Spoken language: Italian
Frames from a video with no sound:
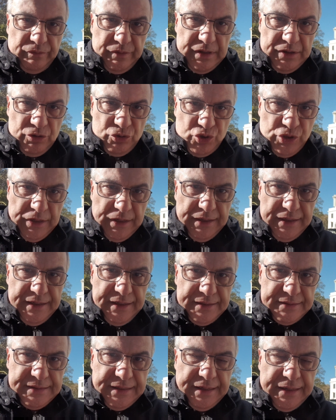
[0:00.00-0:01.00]
video c'è il
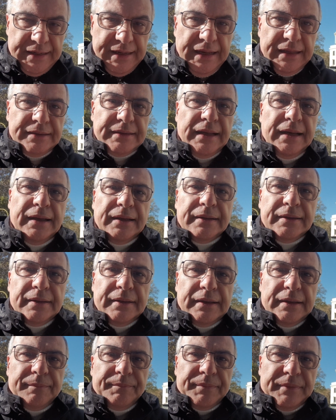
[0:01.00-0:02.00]
link, scaricatela
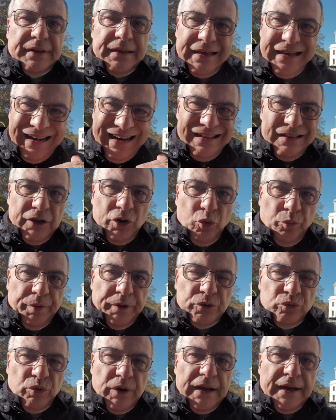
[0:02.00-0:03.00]
Grande
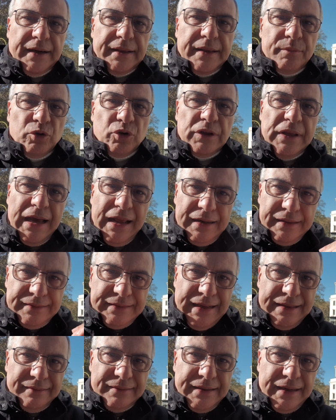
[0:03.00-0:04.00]
copertura anche dei mondiali,
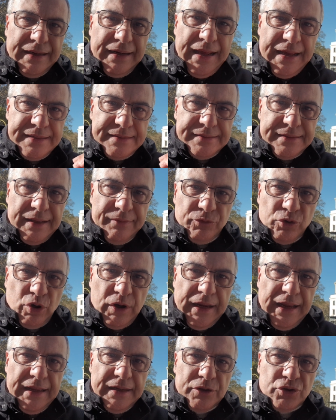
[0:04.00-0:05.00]
tanti highlights, tanto
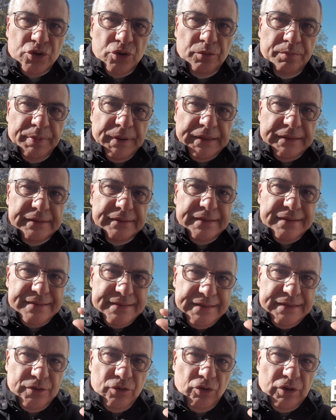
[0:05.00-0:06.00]
calcio, partite
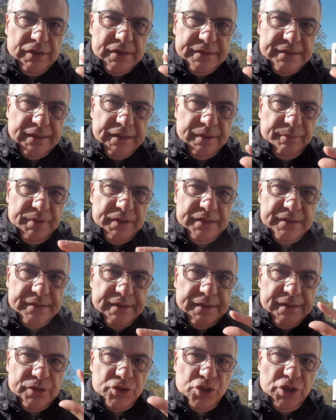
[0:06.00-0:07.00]
singole di Serie B, di
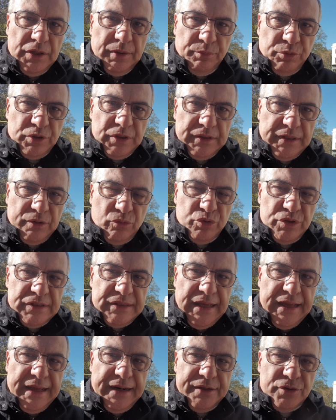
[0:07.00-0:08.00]
Serie C, le potete
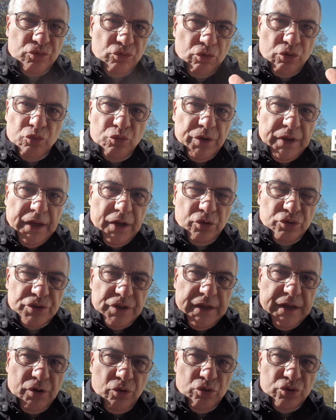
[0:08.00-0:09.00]
acquistare, sono le uniche cose
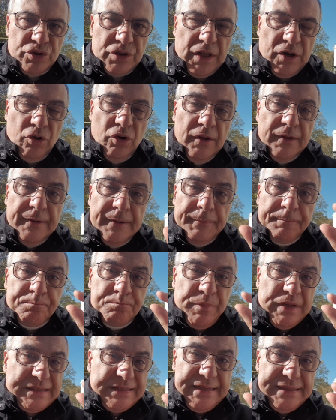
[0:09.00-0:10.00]
che costano,
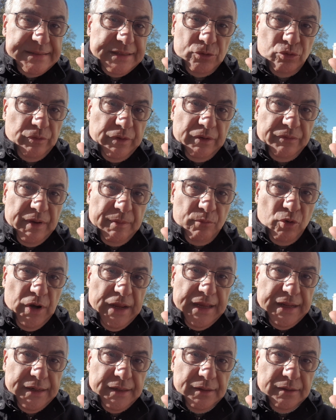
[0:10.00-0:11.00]
ma senza dovervi
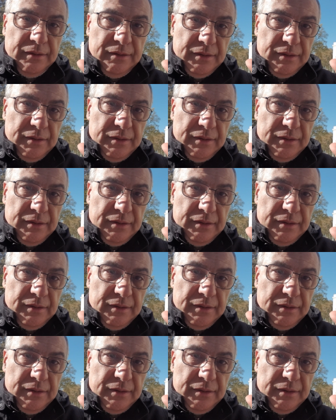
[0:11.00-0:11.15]
abbonare,